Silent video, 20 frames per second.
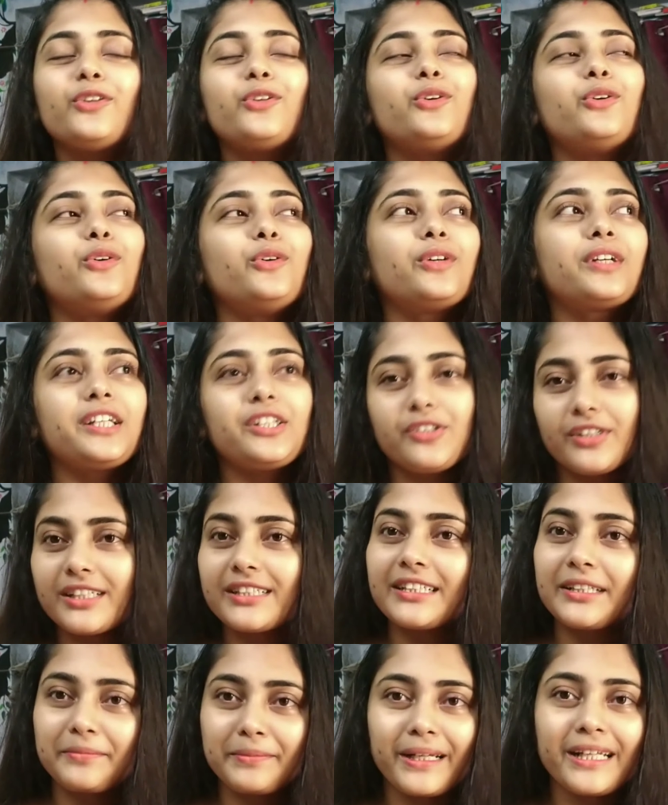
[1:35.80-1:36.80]
তো
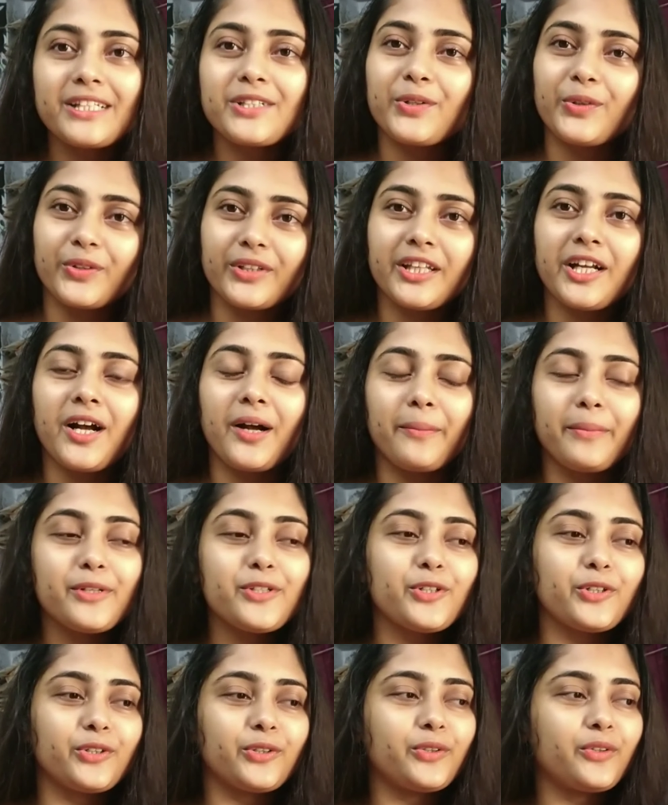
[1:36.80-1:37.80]
কিছুটা সারপ্রাইজ করতে হবে
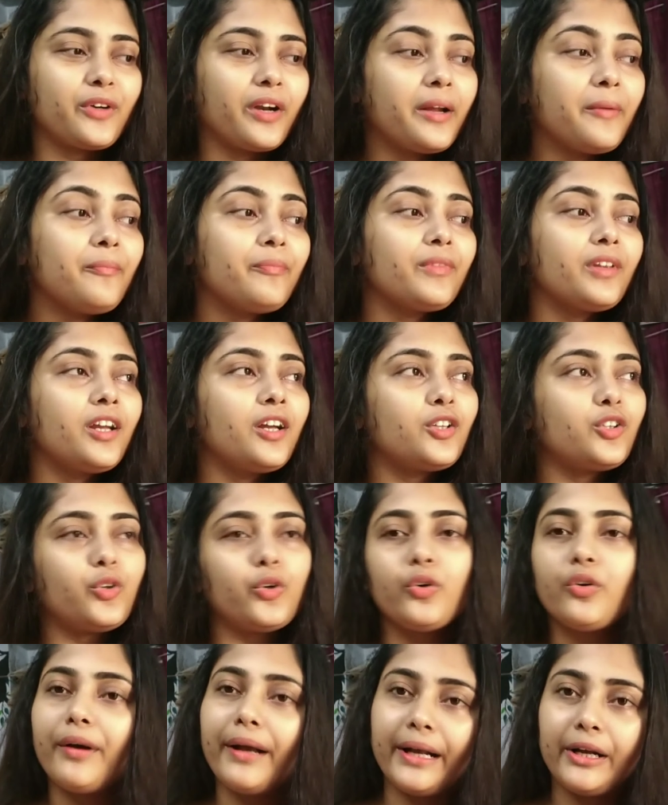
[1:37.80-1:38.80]
ছোট করে
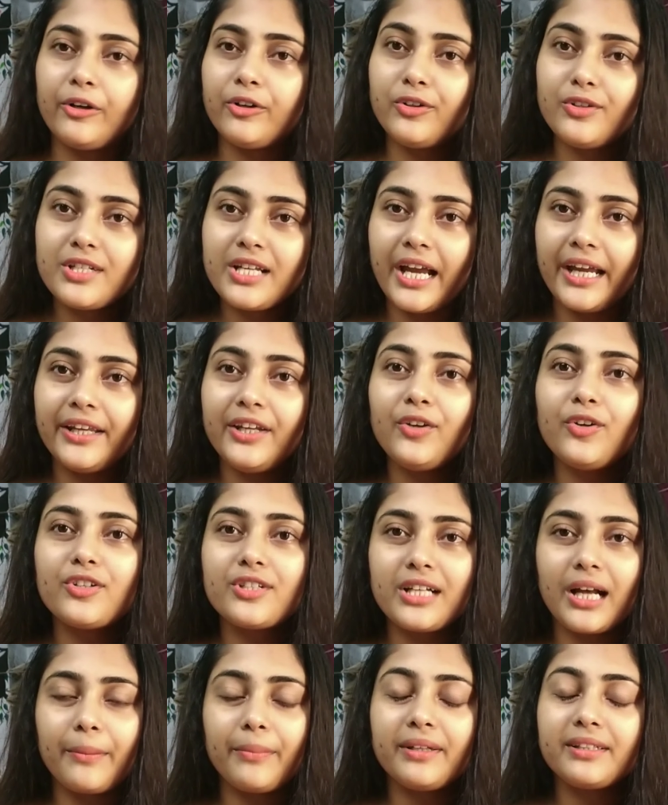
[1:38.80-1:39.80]
তো এখনও যায়নি ও
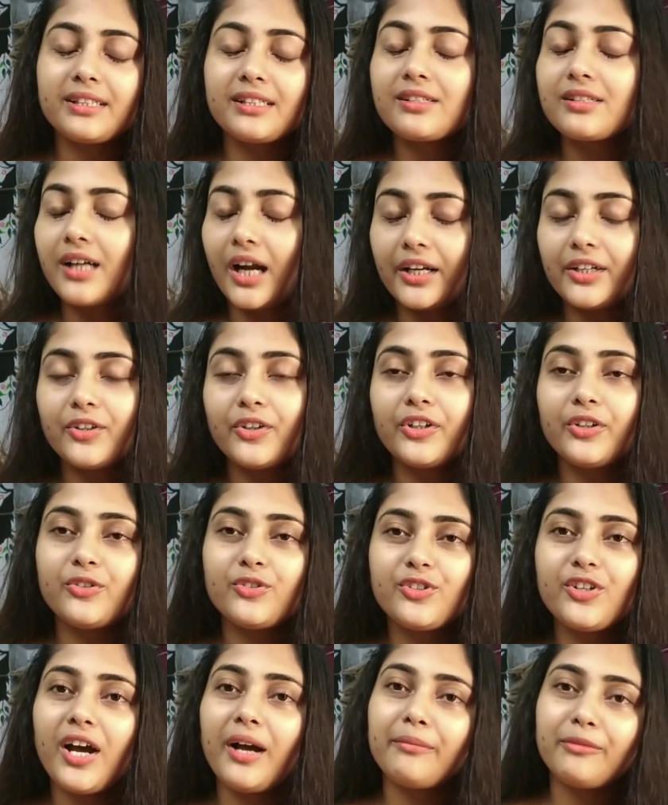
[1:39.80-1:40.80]
যাবে জাস্ট স্নান করে
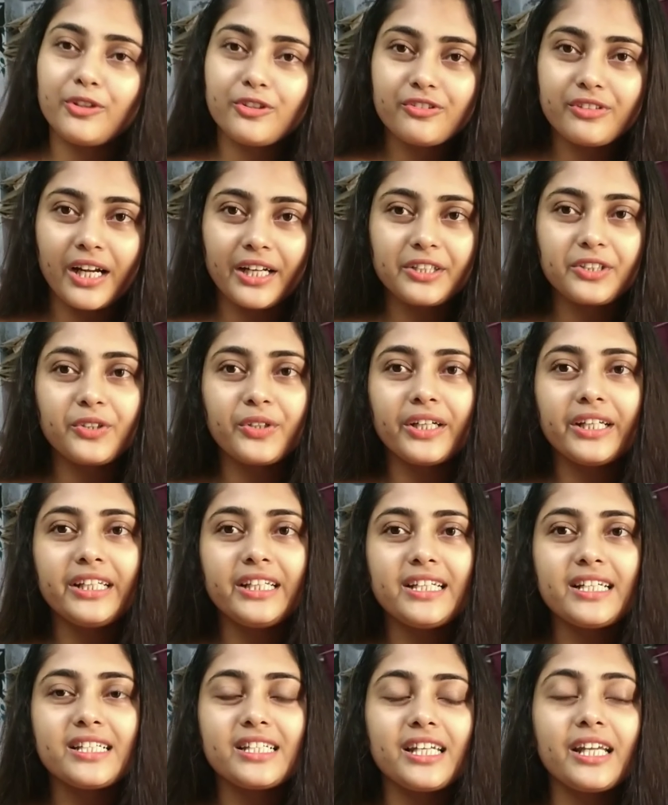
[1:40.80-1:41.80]
উঠলো আমিও স্নান করে
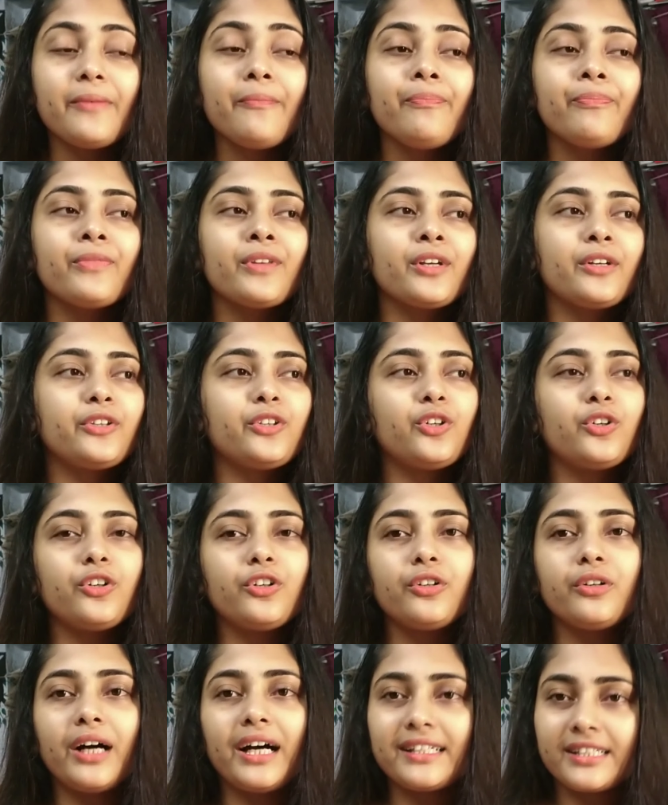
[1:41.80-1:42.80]
নিয়েছি তো
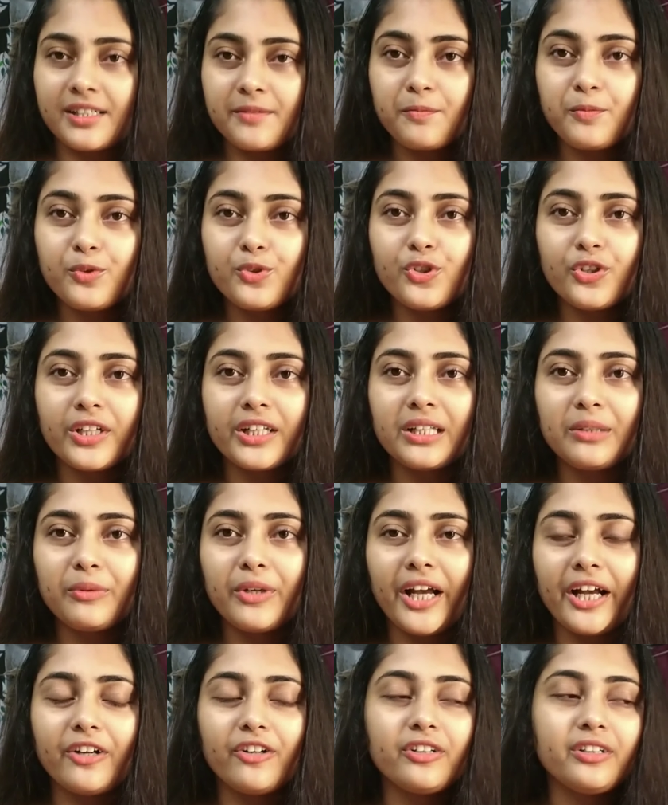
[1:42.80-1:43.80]
আজকে পুজোটা
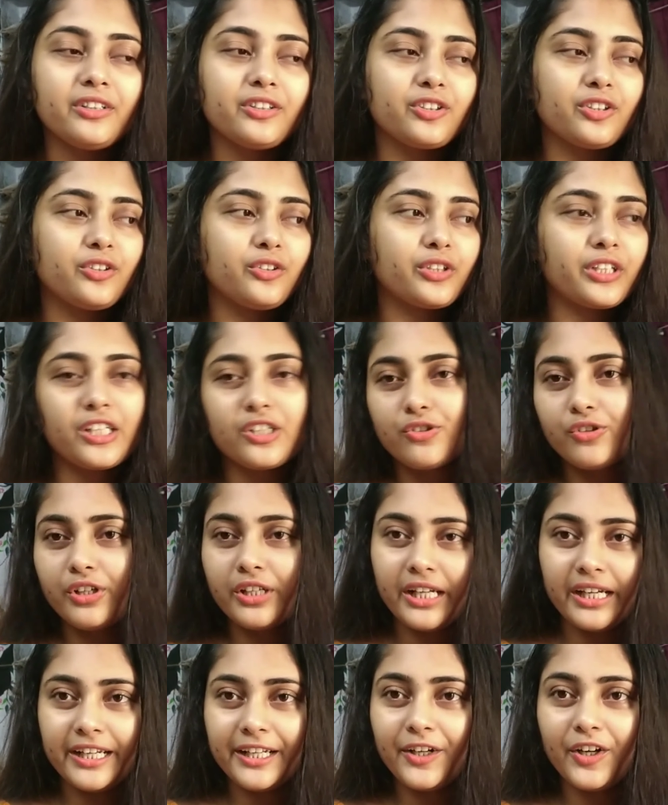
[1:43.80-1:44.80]
দেবো এখন তো
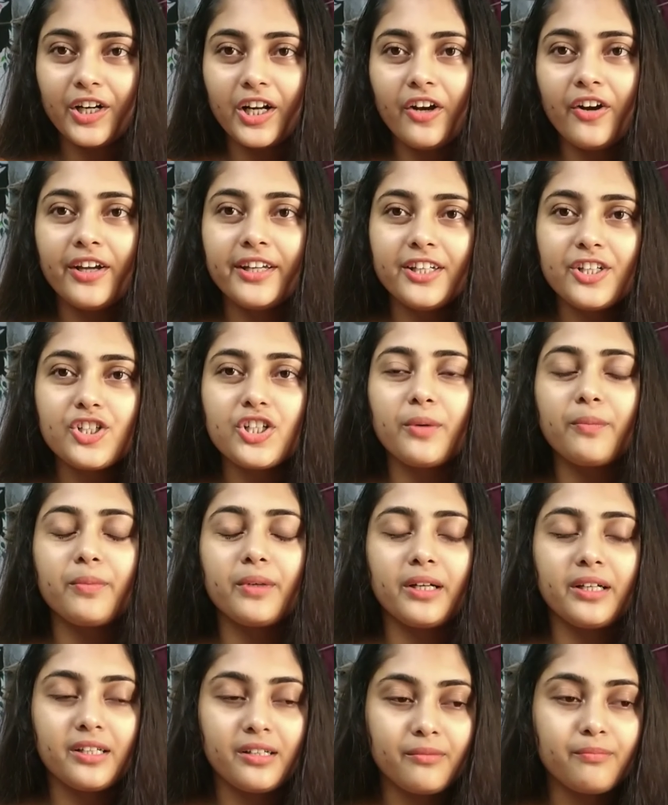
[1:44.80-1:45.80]
কিছুই রেডি করা হয়নি সব
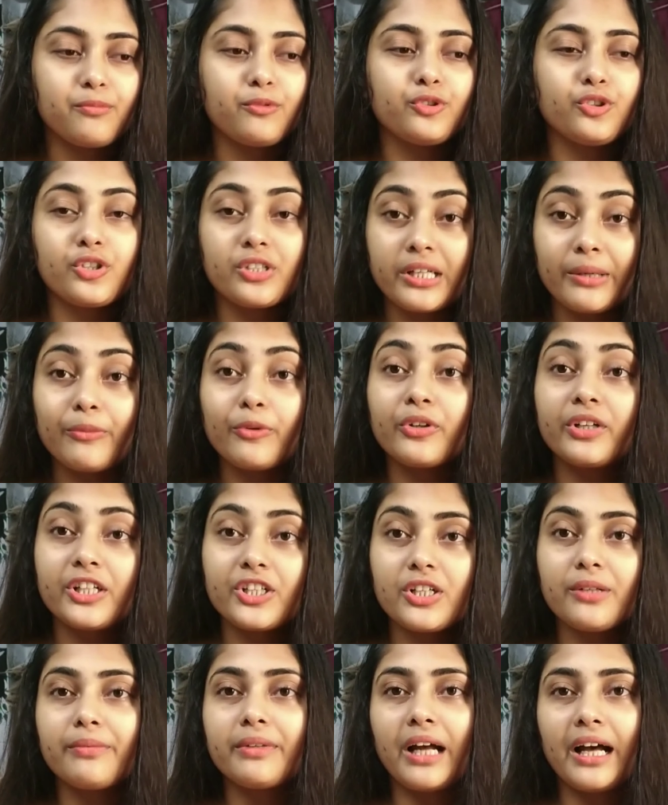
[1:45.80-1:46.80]
পুজোর
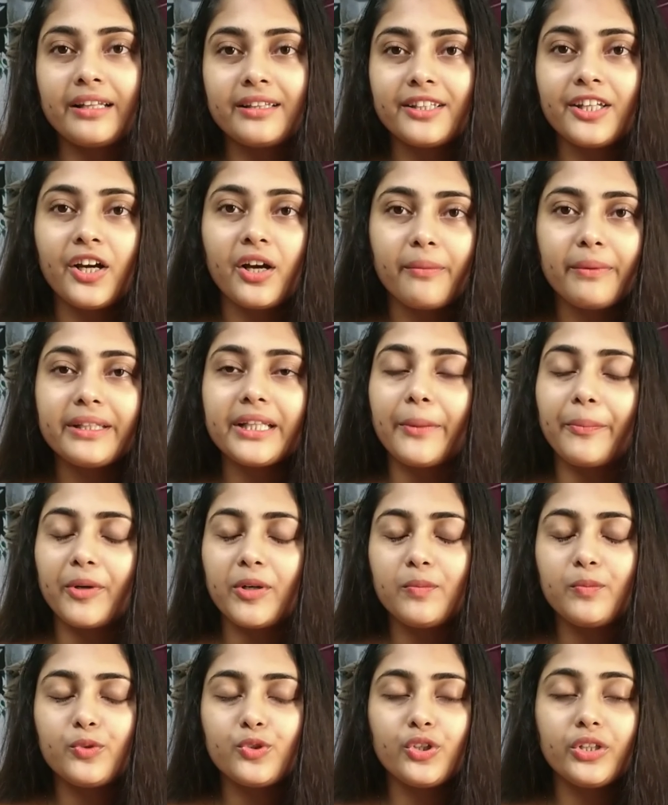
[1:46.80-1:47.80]
সামগ্রী সব আনতে হবে
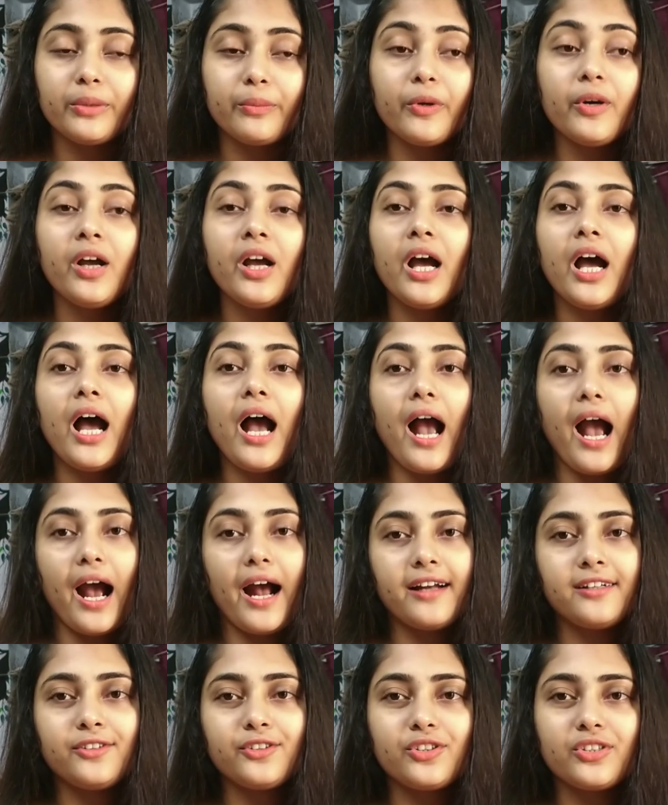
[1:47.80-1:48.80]
তারপরে পুজো দেবো
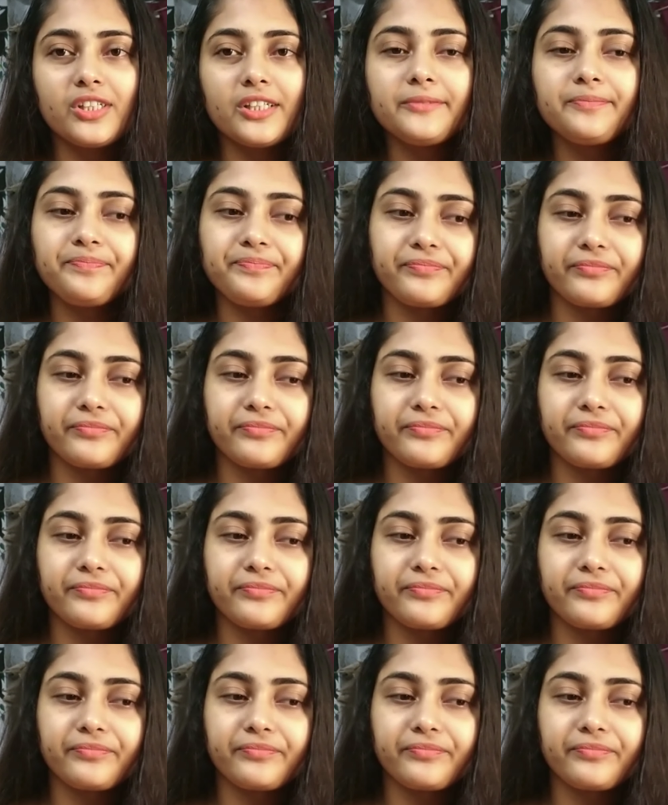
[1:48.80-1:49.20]
আর হচ্ছে